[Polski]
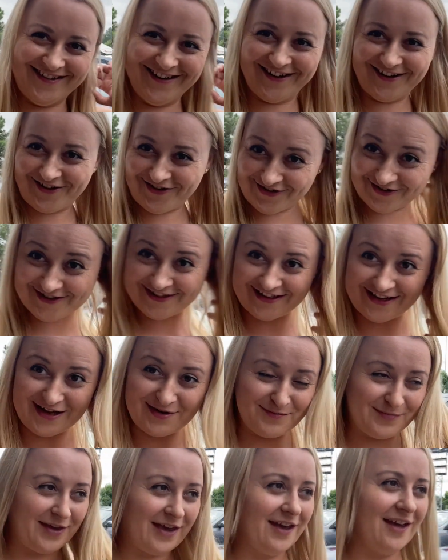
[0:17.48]
tylko o
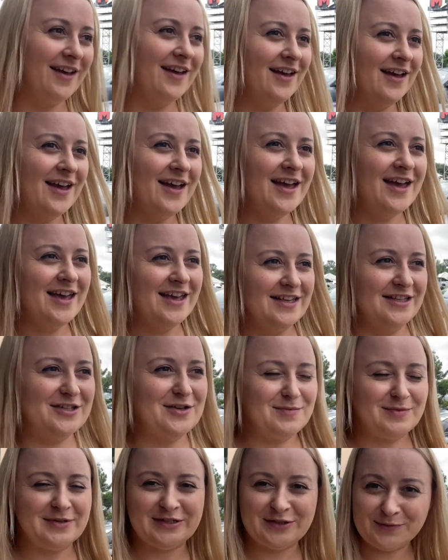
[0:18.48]
sklepie.
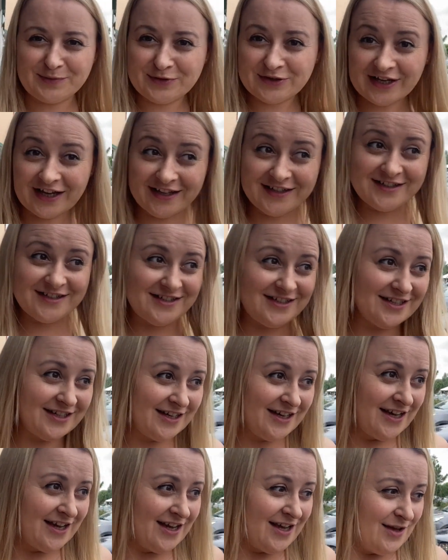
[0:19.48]
Idziemy się przejść.
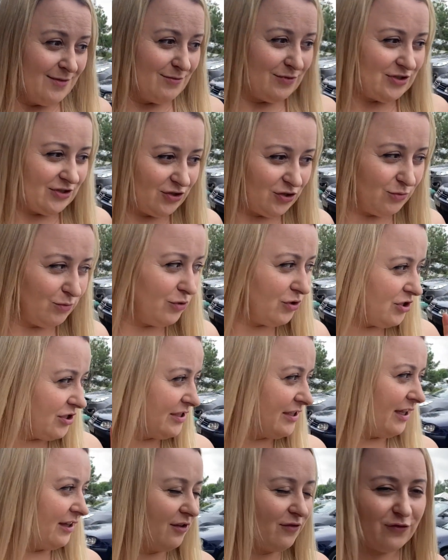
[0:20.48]
Może, może
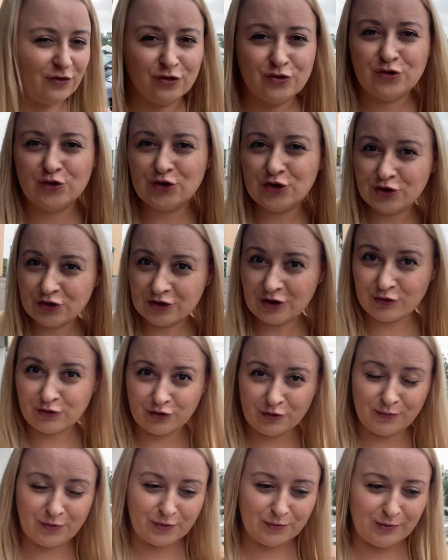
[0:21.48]
znajdę w końcu książkę,
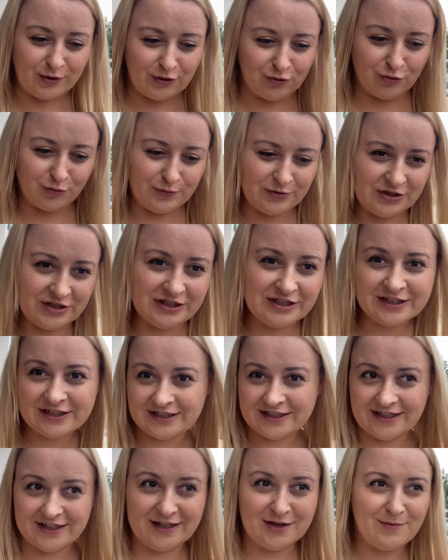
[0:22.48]
którą próbuję kupić i
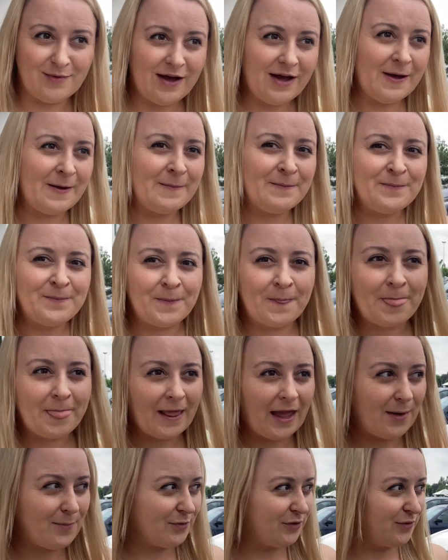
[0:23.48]
nigdzie jej nie ma?
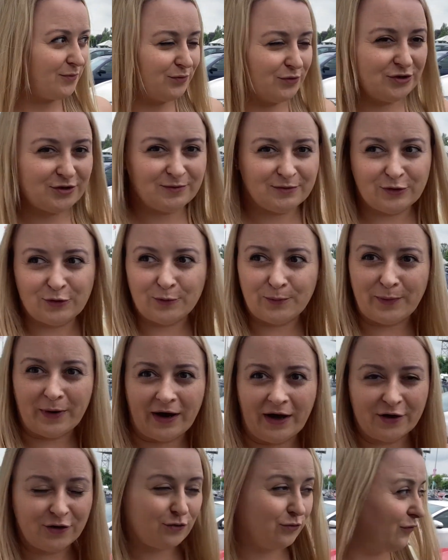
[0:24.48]
a potem pójdziemy do
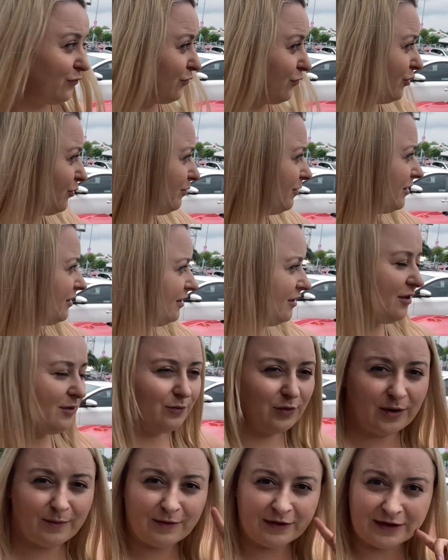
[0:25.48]
parku, w którym nigdy nie
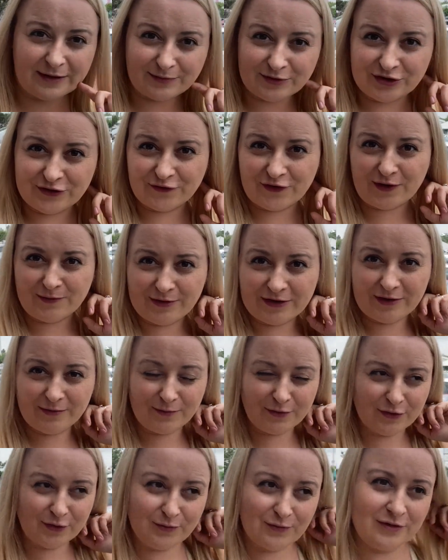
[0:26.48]
byłam, a naprzeciwko jeden
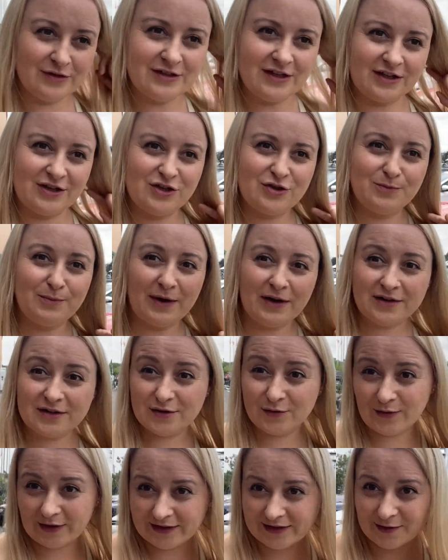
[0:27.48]
podobno jest jakiś
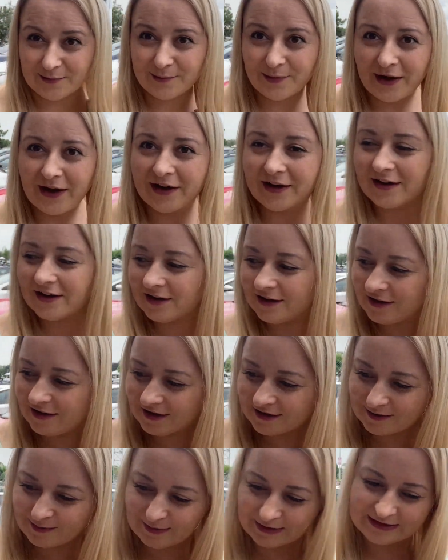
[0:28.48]
bardzo ładny park i
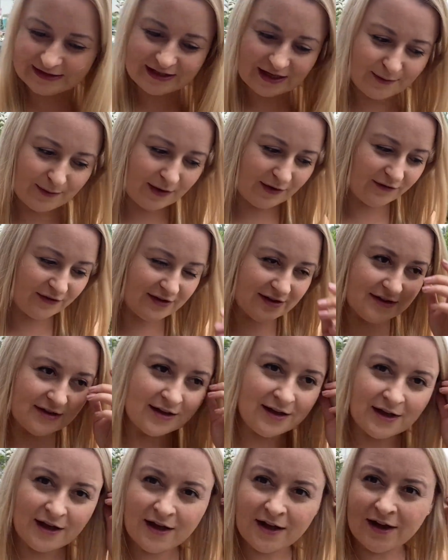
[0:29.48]
jest plac zabaw, więc
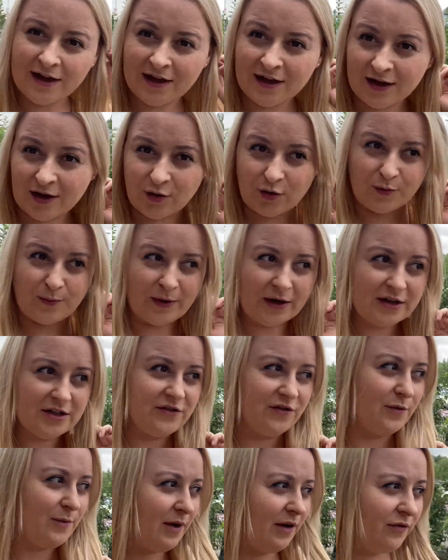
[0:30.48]
chłopaki
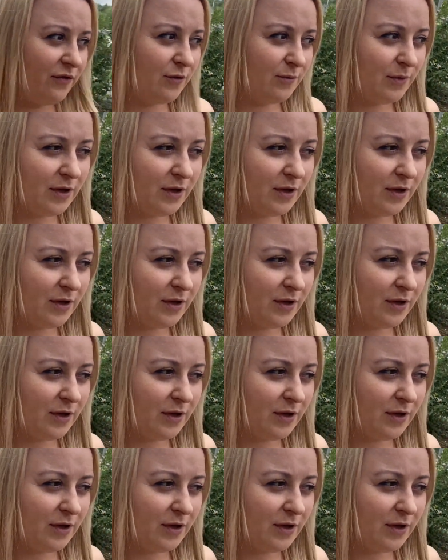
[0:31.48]
się wybawią.